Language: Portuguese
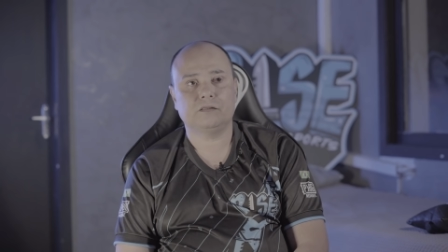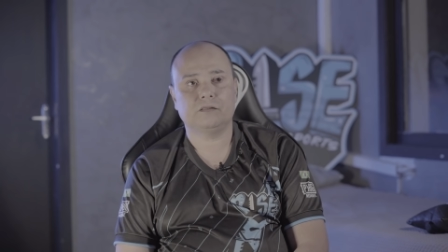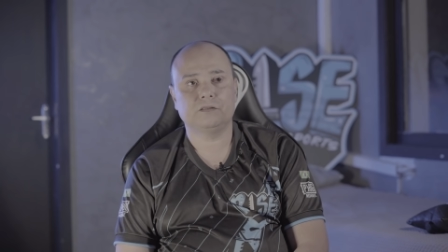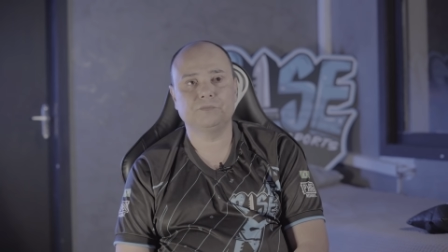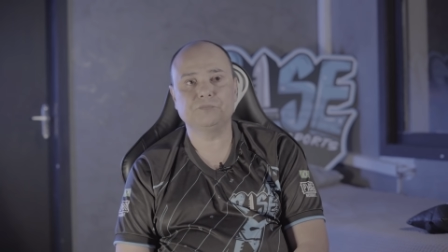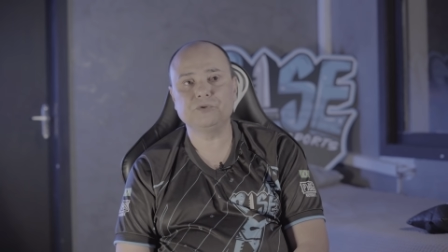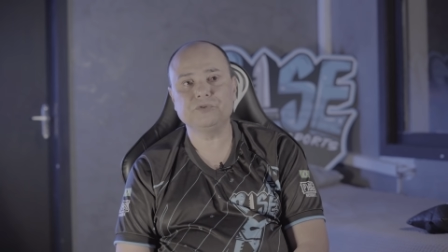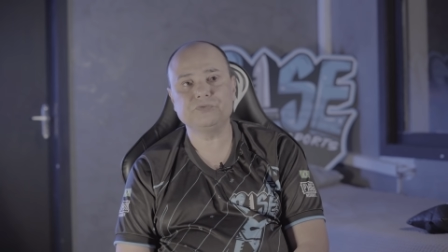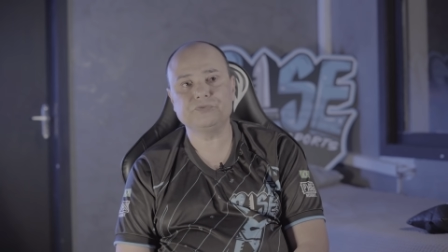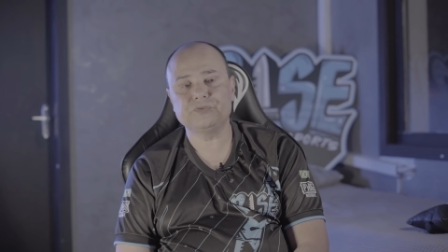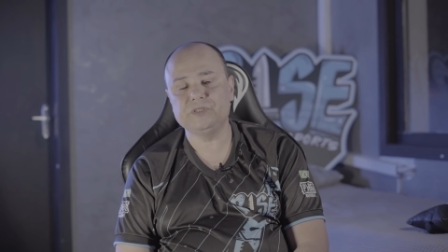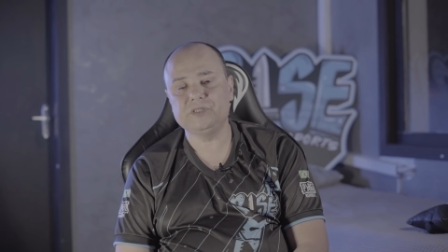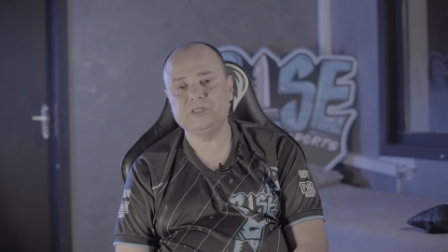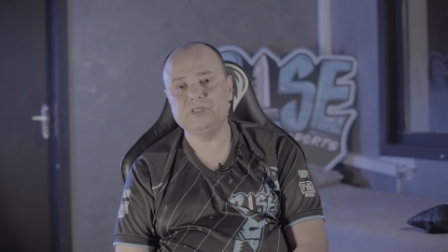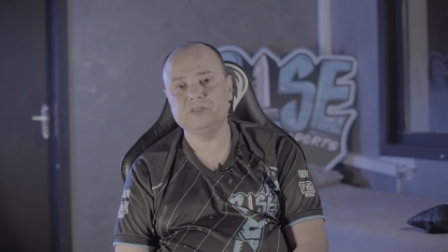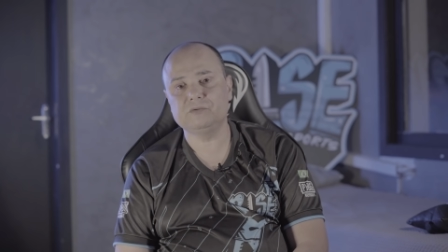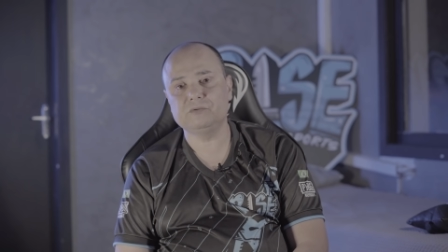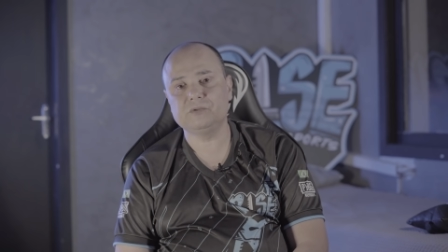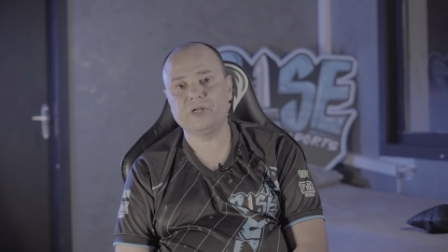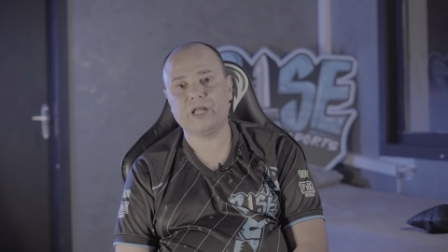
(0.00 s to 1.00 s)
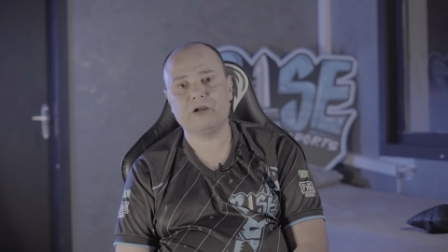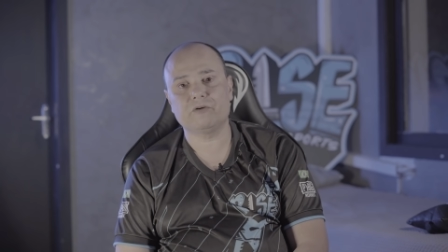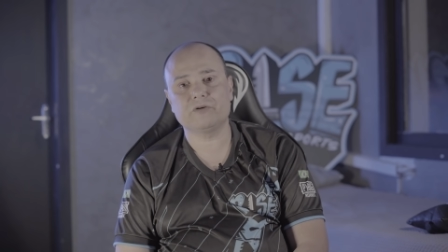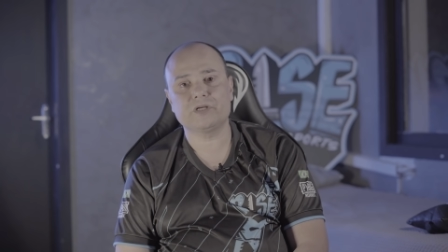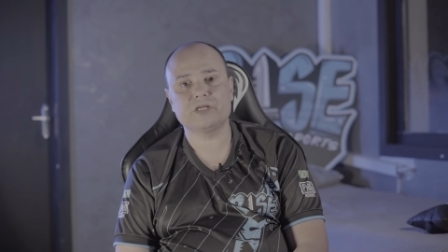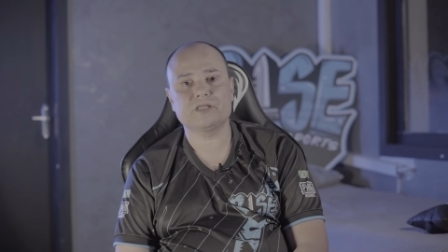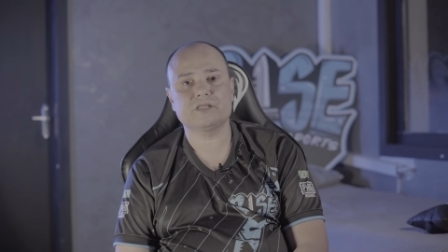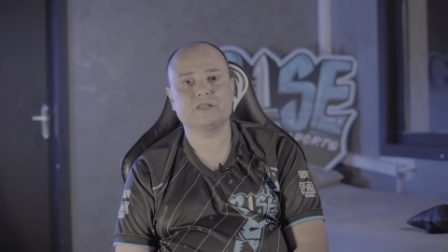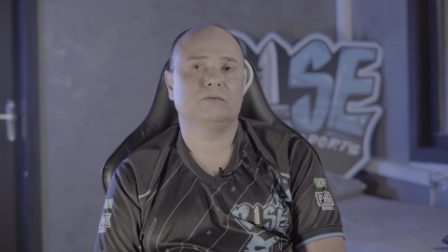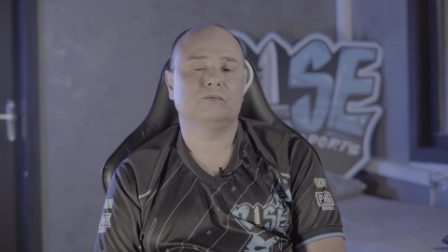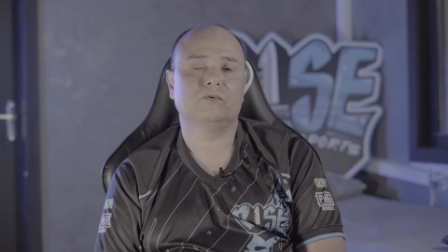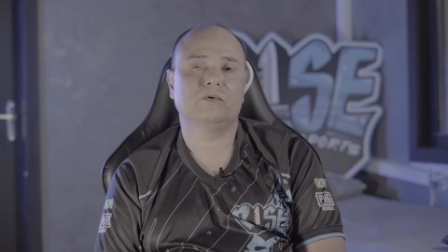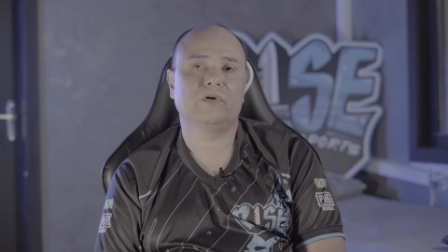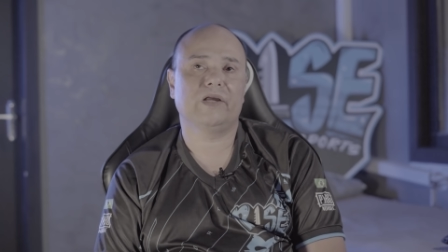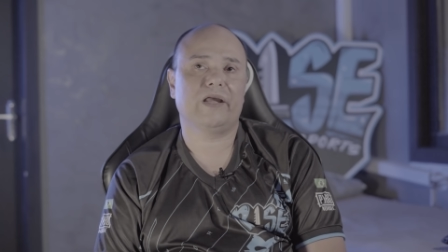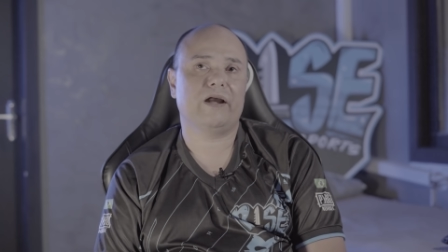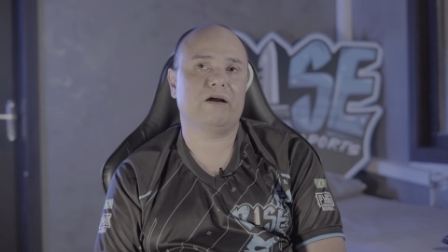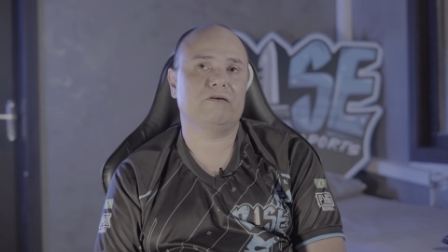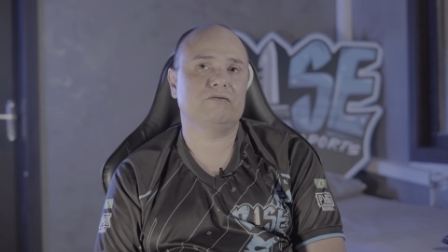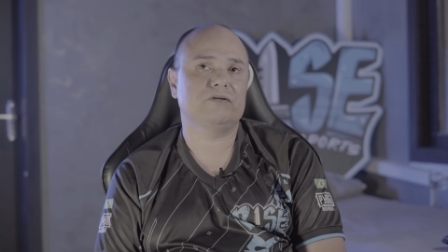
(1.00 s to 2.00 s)
E por fim, o Garrix. O
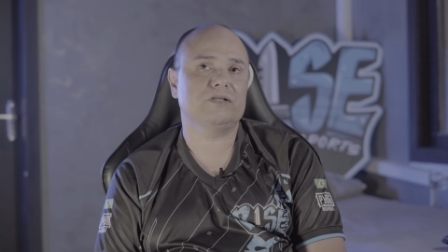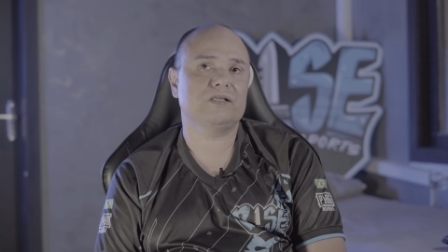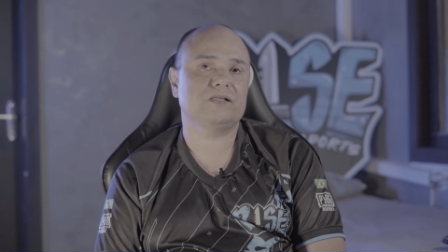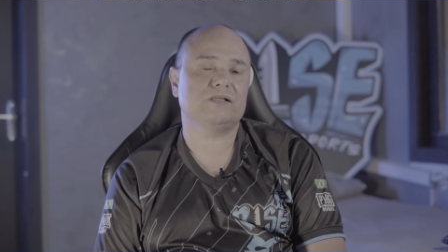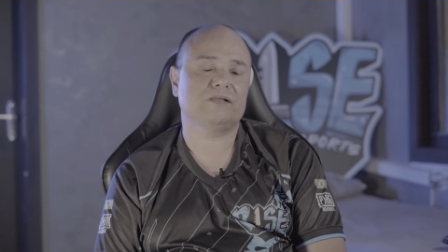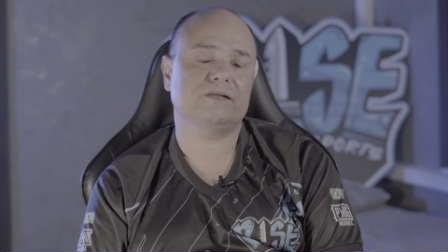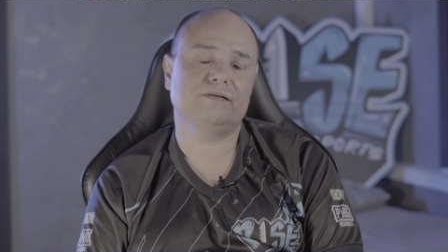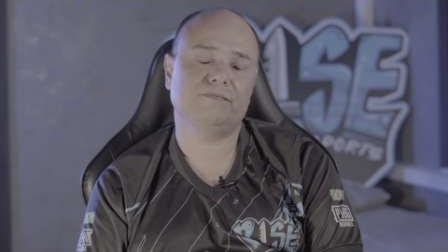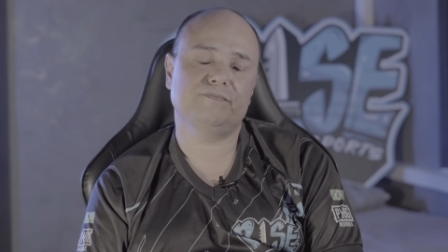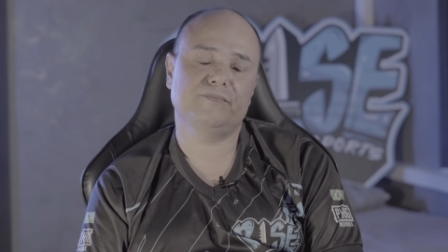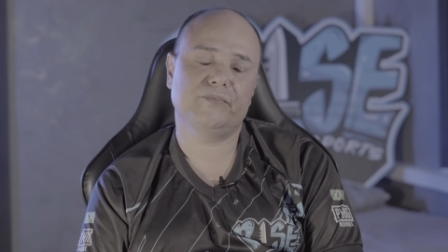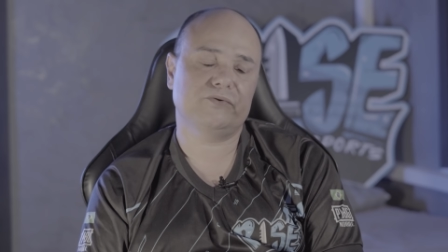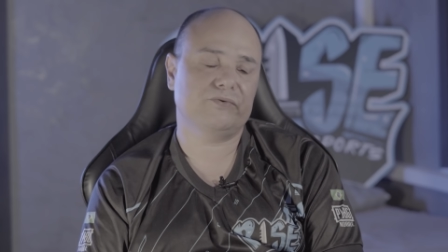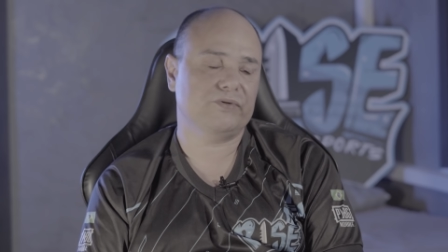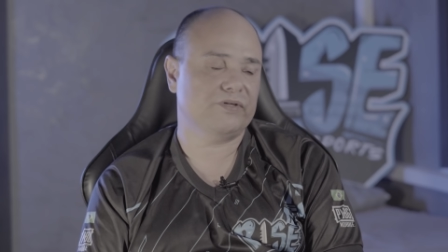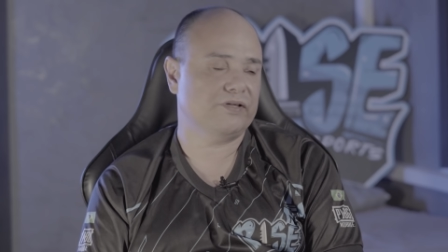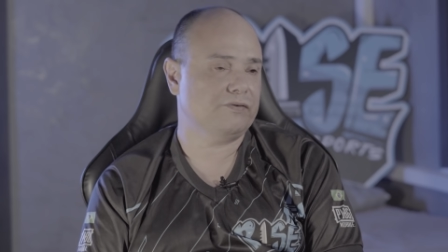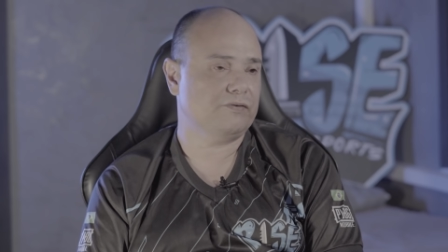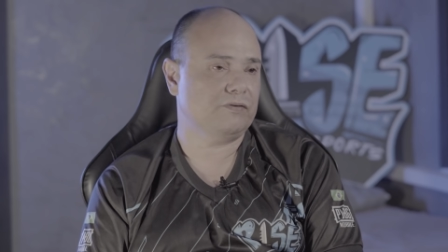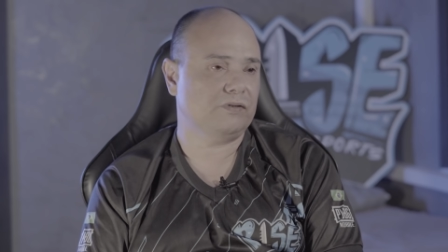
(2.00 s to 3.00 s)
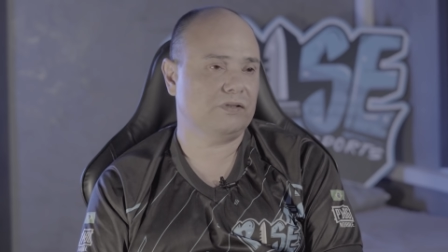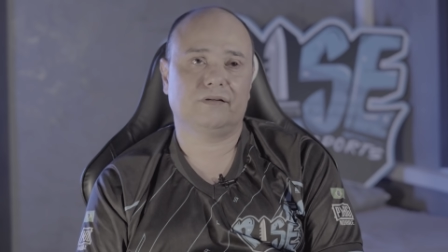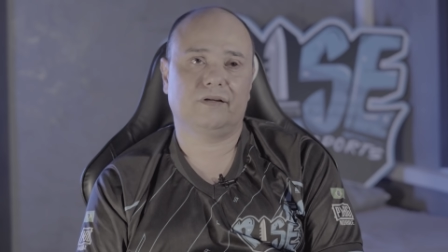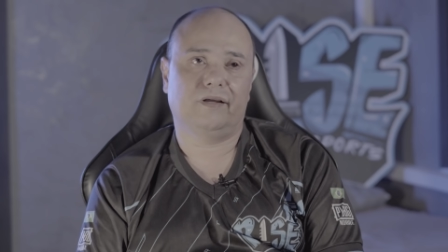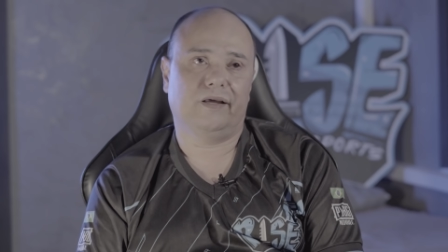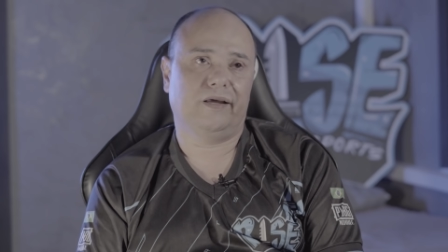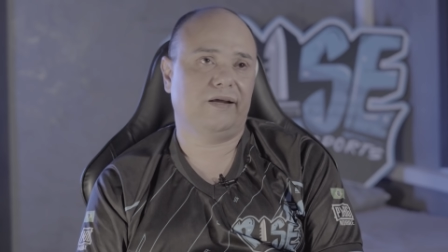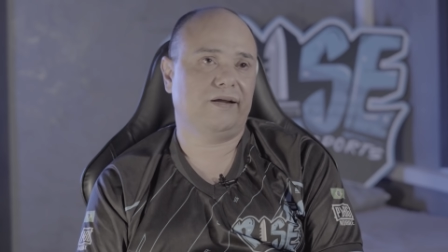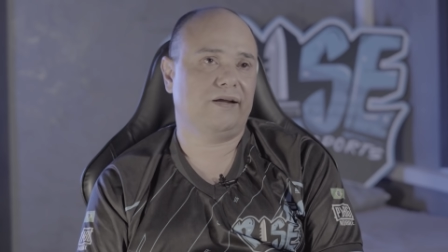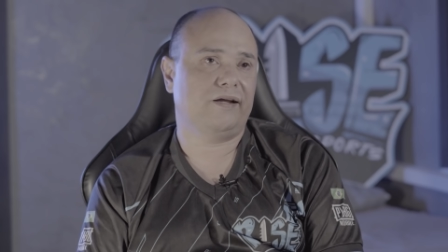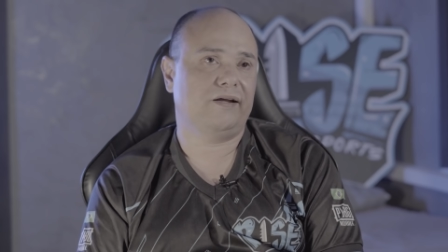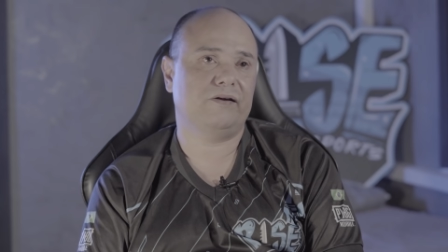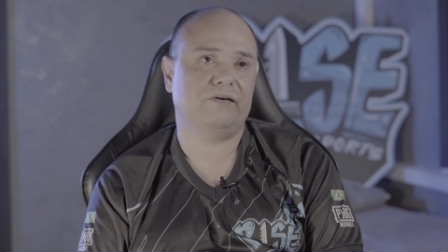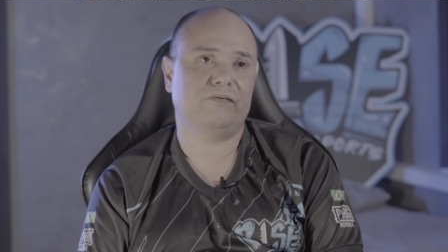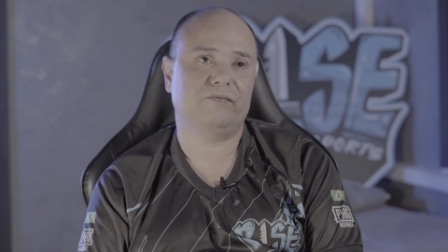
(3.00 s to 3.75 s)
Garrix, meu Deus, é